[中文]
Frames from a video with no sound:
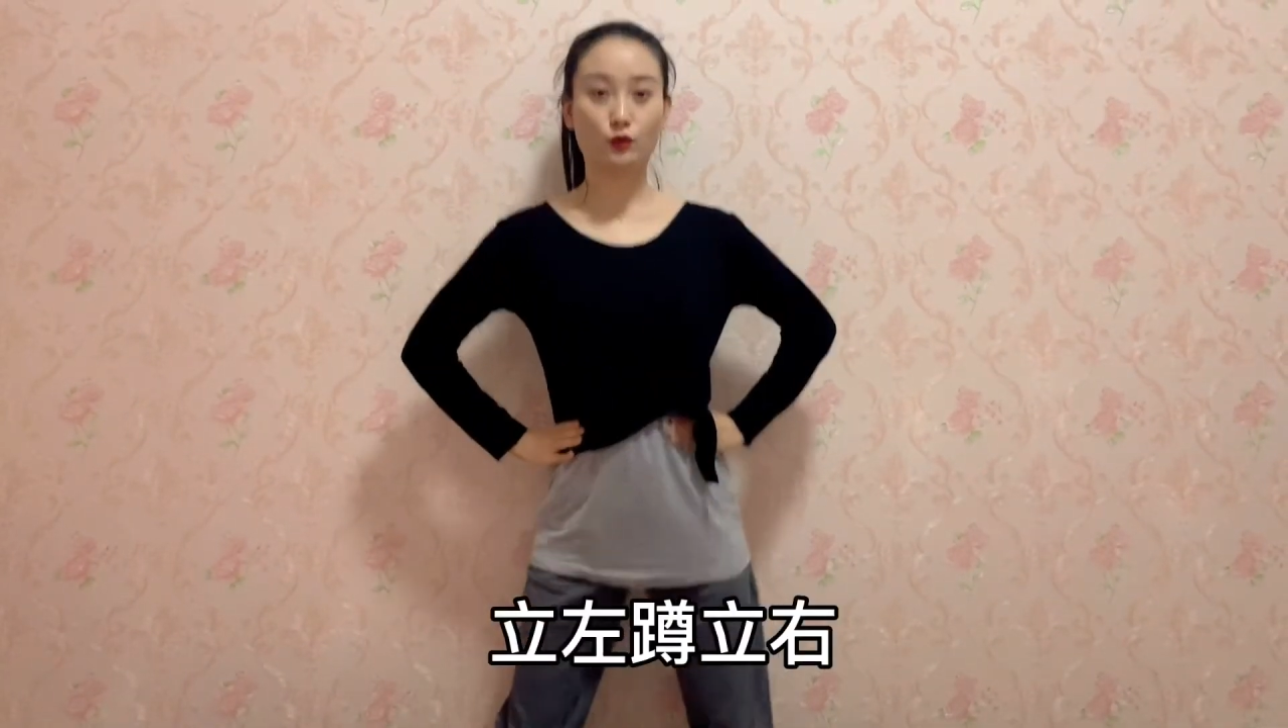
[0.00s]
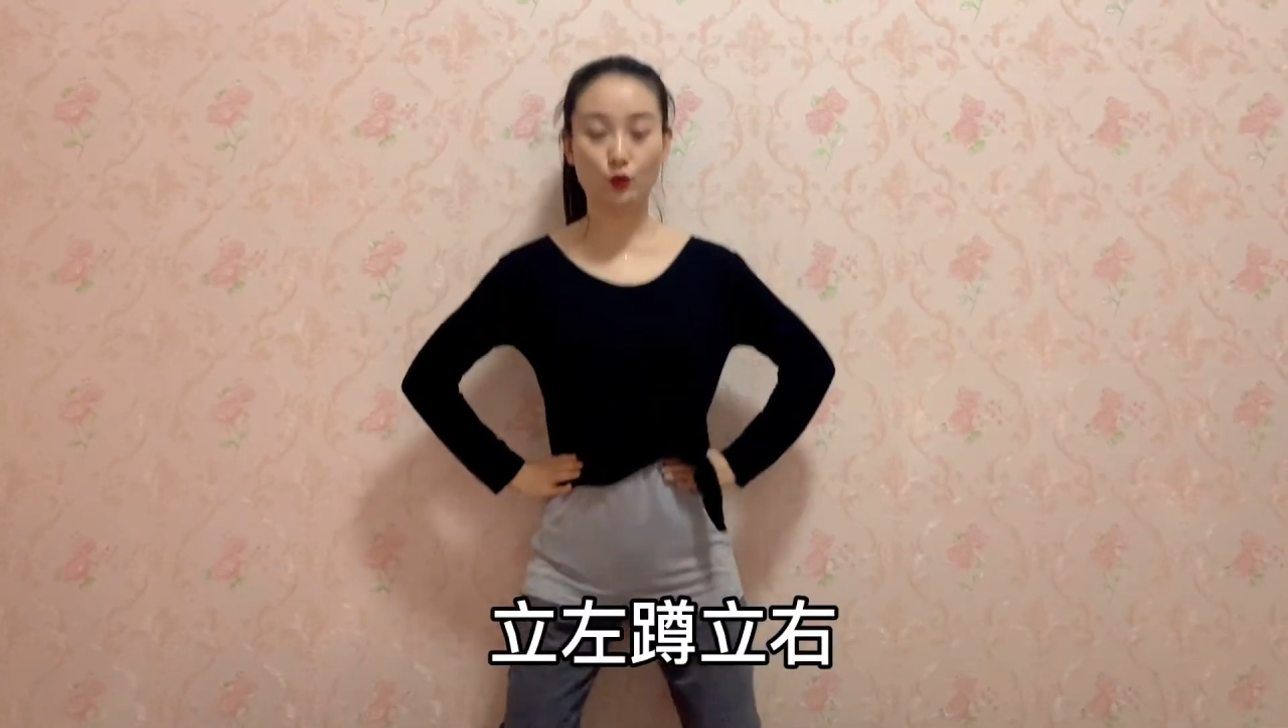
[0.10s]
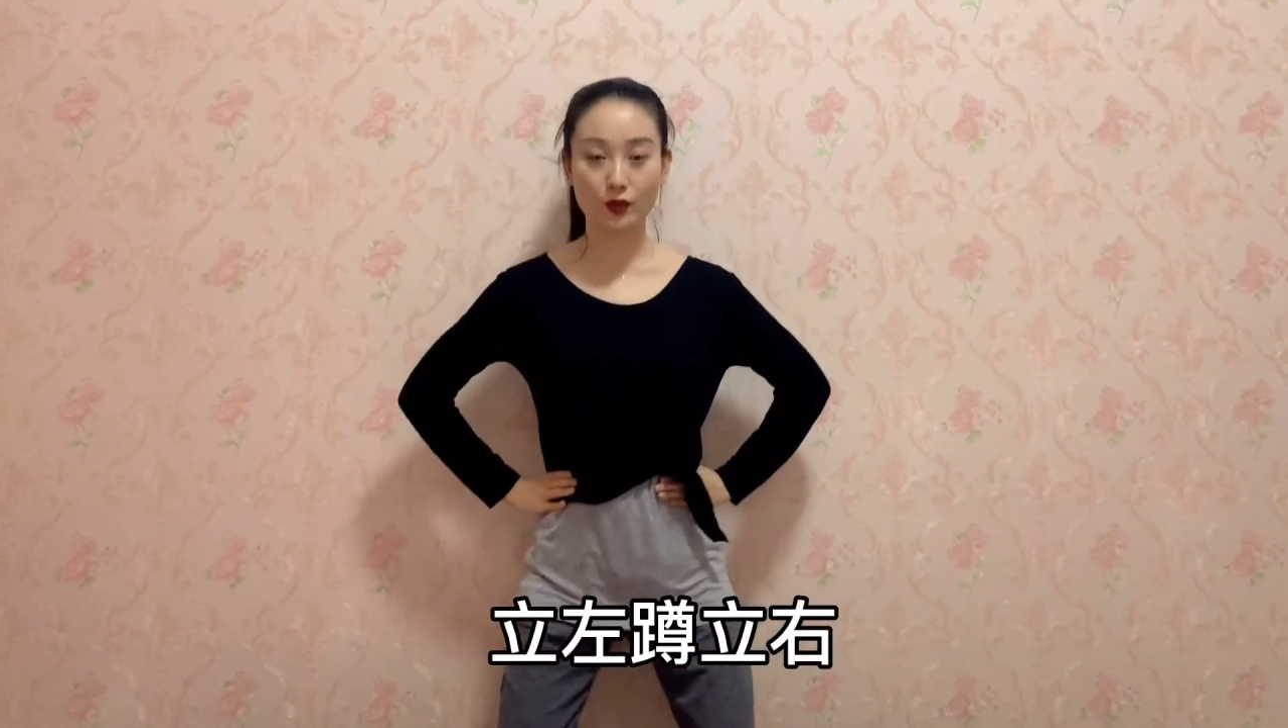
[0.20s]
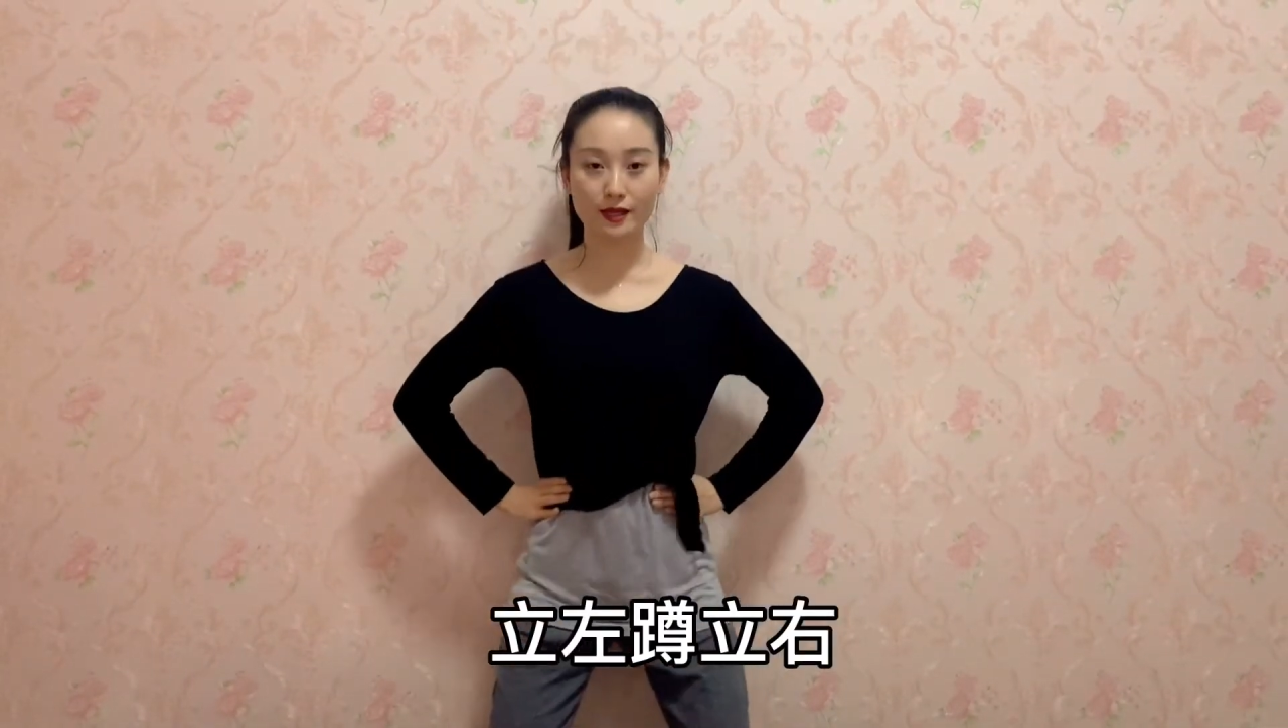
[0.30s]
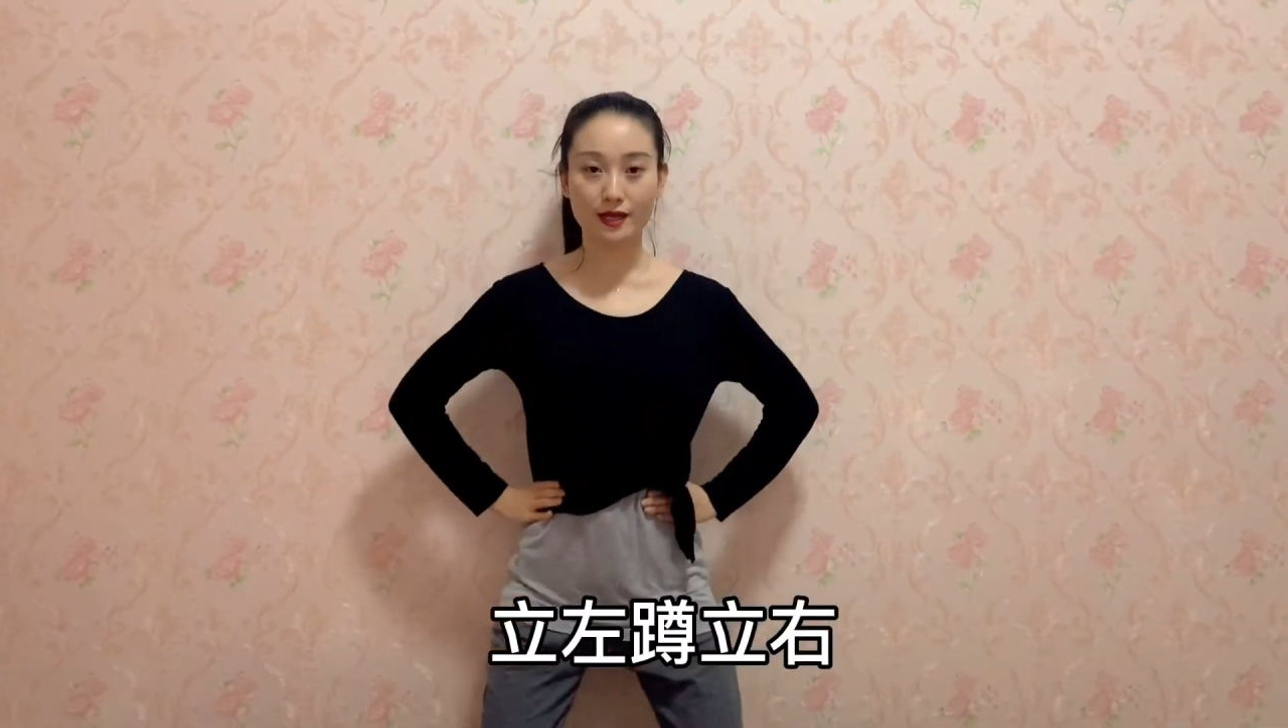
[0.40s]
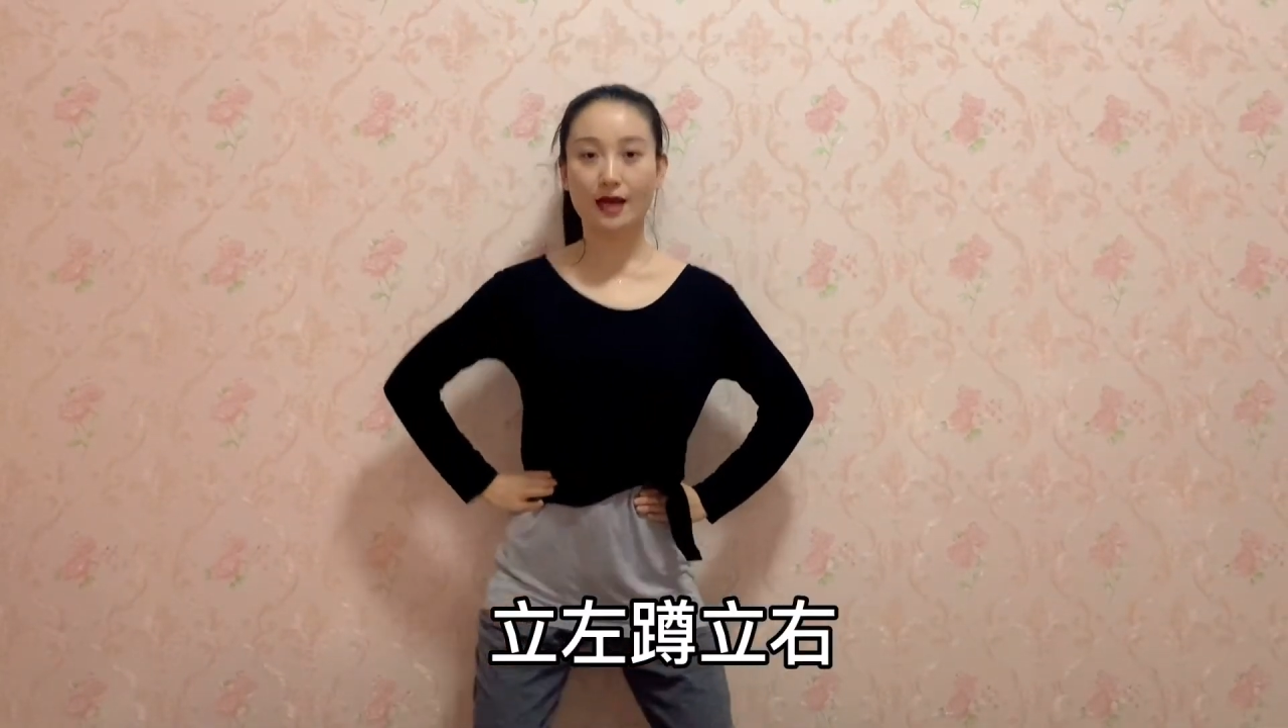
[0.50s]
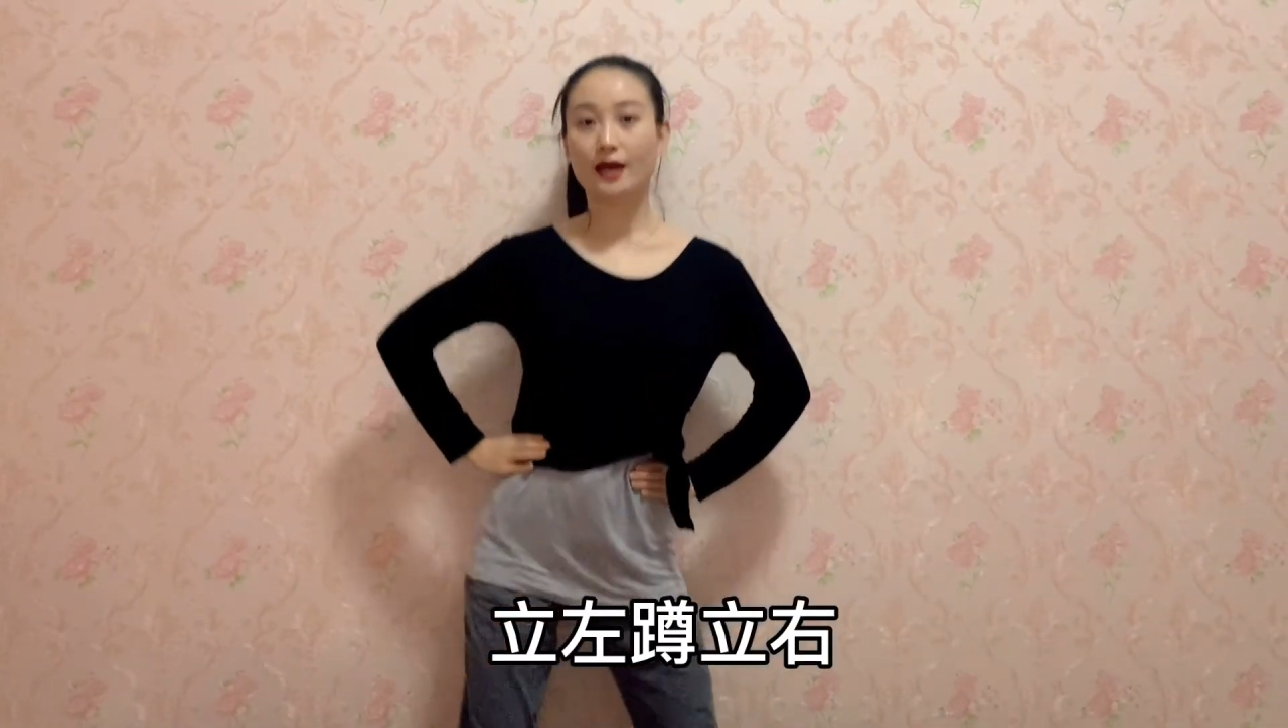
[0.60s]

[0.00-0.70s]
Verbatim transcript: 蹲